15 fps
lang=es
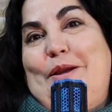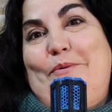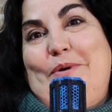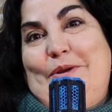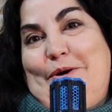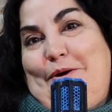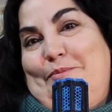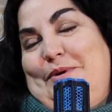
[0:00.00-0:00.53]
pero
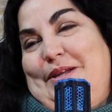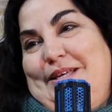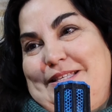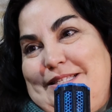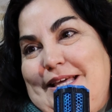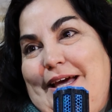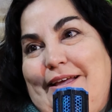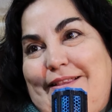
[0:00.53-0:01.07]
bueno, como
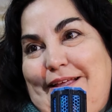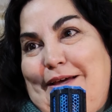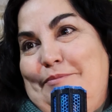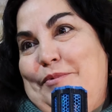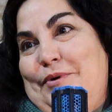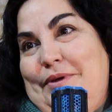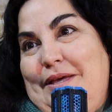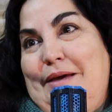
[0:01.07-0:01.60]
les decía, este
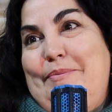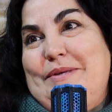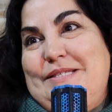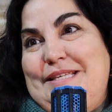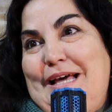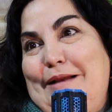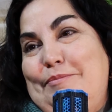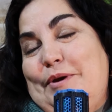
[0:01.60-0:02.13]
es muy
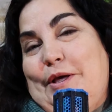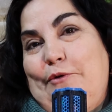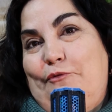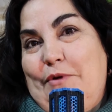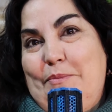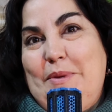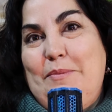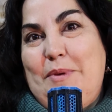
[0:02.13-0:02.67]
especial
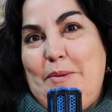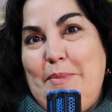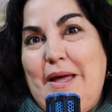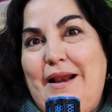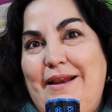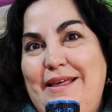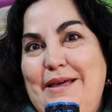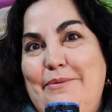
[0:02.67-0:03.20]
porque fue mi
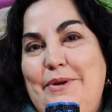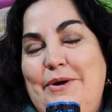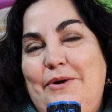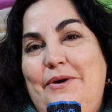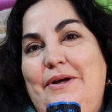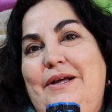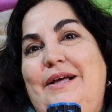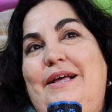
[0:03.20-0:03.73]
primer
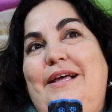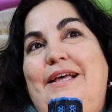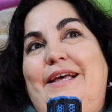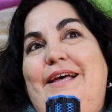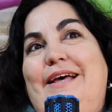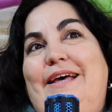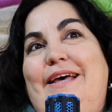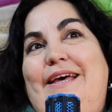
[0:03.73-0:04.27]
libro
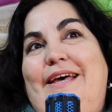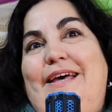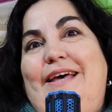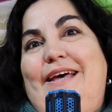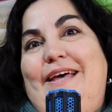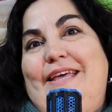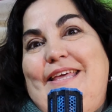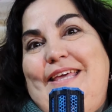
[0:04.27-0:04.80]

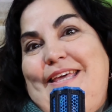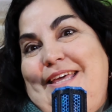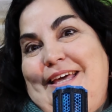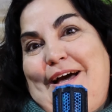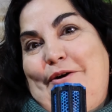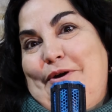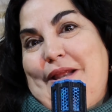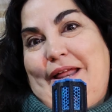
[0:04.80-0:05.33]
eh,
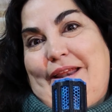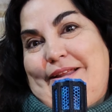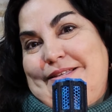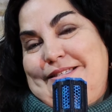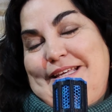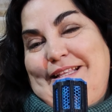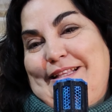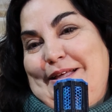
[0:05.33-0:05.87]
y ahora
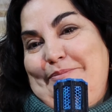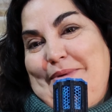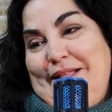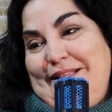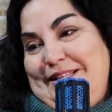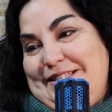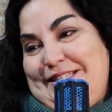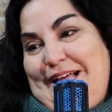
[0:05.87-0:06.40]

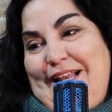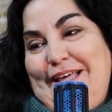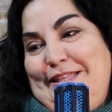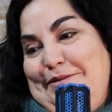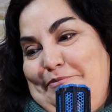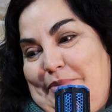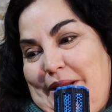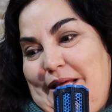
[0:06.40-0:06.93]
recientemente
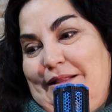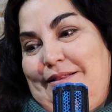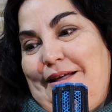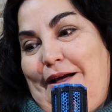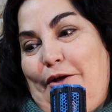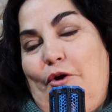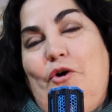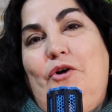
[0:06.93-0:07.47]
sale de
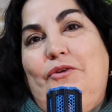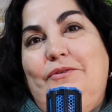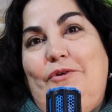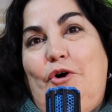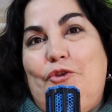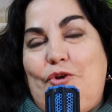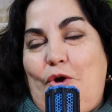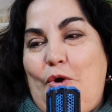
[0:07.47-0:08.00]
imprenta
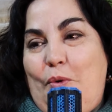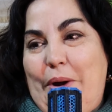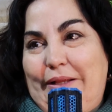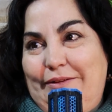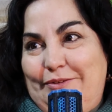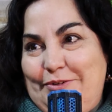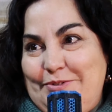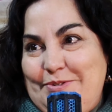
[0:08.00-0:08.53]
con otros
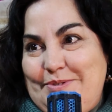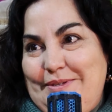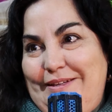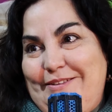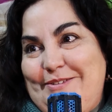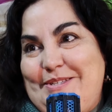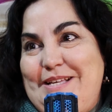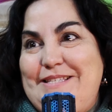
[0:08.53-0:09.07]

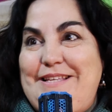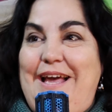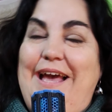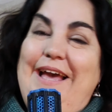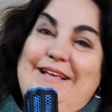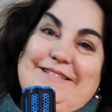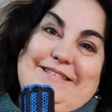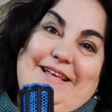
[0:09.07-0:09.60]
cuentos. Entonces
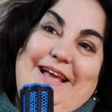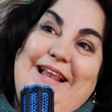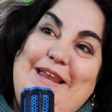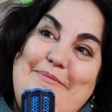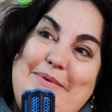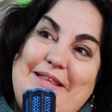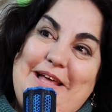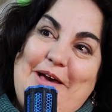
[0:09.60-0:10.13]
es
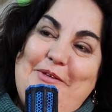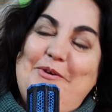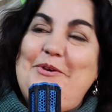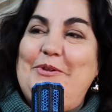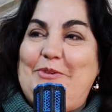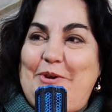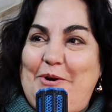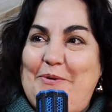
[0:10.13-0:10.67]
El
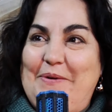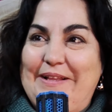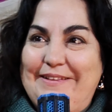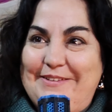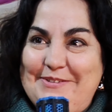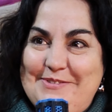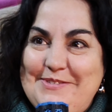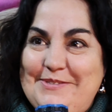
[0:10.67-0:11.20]
invitado y otros
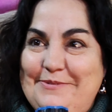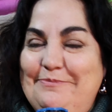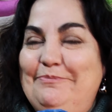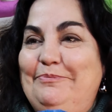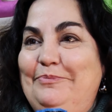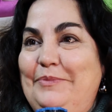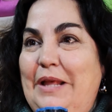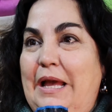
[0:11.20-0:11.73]
cuentos. ¿Y el
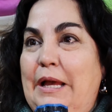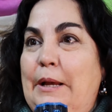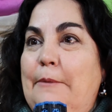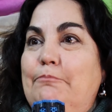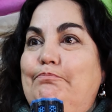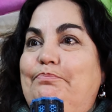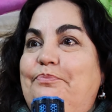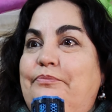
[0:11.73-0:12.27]
cuento es
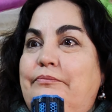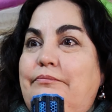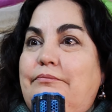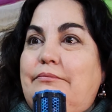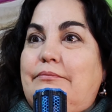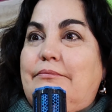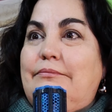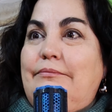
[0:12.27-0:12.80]
el género que
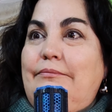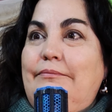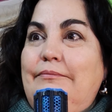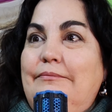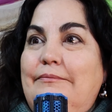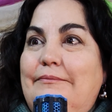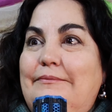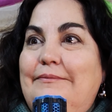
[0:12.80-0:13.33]
más te
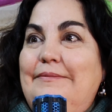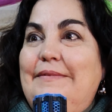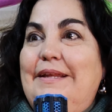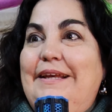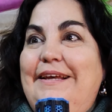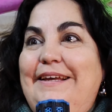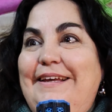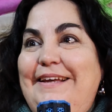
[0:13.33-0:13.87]
representa
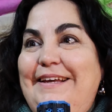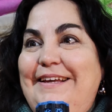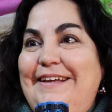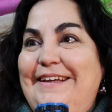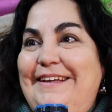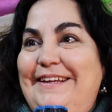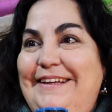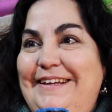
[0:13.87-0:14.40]
a la hora
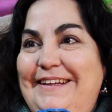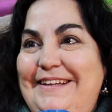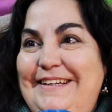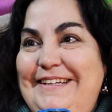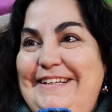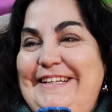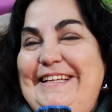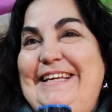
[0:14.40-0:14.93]
de escribir?
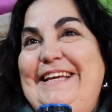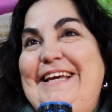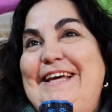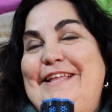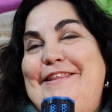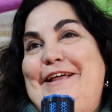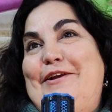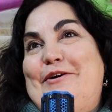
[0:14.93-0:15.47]
Eh,
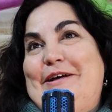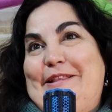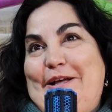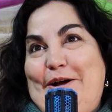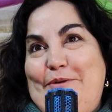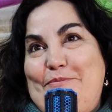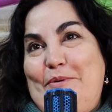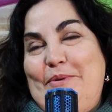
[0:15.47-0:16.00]
y de lo que
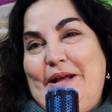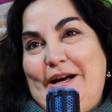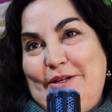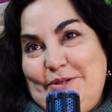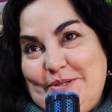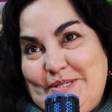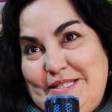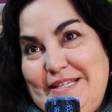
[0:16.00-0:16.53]
tengo
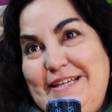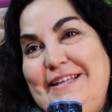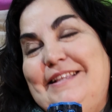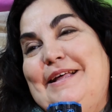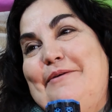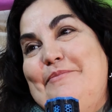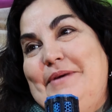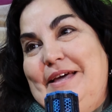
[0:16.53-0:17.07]
publicado,
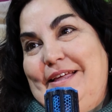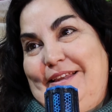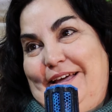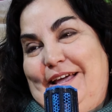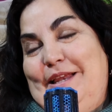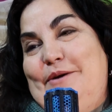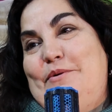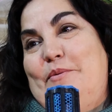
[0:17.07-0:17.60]
sí,
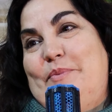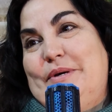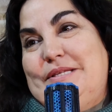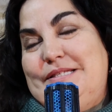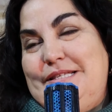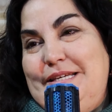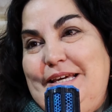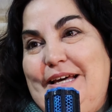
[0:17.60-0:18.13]
también escribo
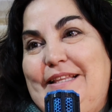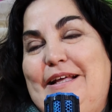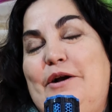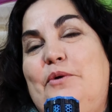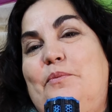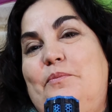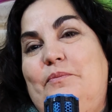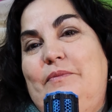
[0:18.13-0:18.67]
poesía.
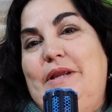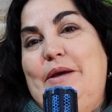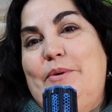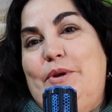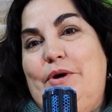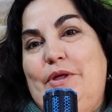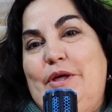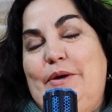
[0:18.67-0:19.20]
Tengo un
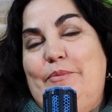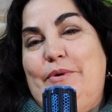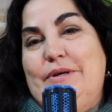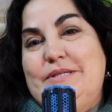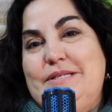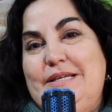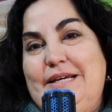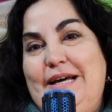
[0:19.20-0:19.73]
libro de
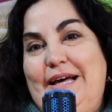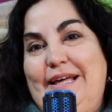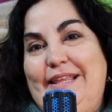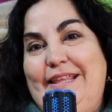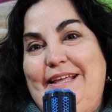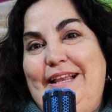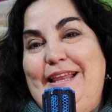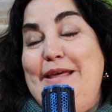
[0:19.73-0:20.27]

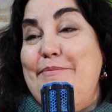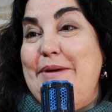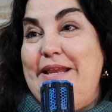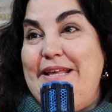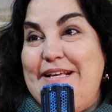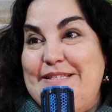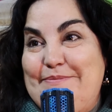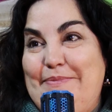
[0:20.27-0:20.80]
poesía de
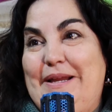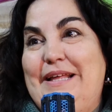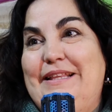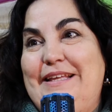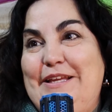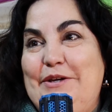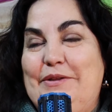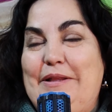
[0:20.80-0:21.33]
limericks
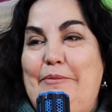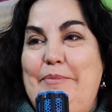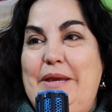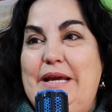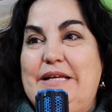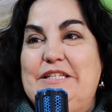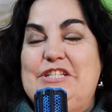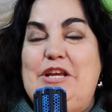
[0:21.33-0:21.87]
para niños
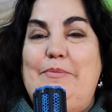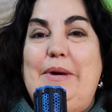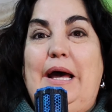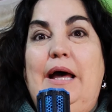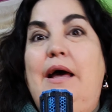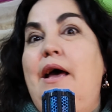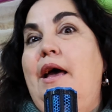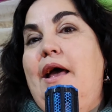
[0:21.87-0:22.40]
también que se
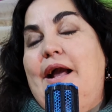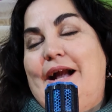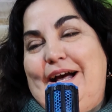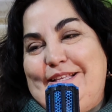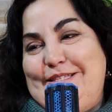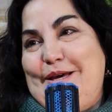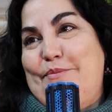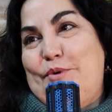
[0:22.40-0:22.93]
llama
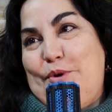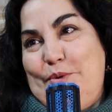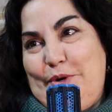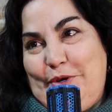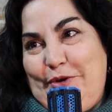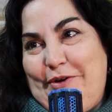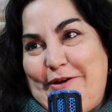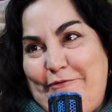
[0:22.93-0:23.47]
Casi
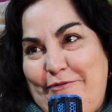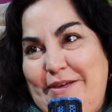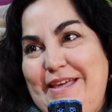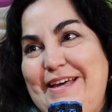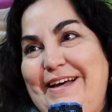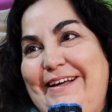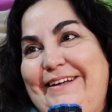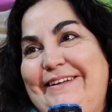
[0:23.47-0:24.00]
apruebo
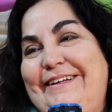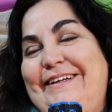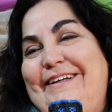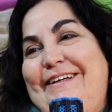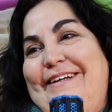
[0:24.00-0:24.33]
geografía.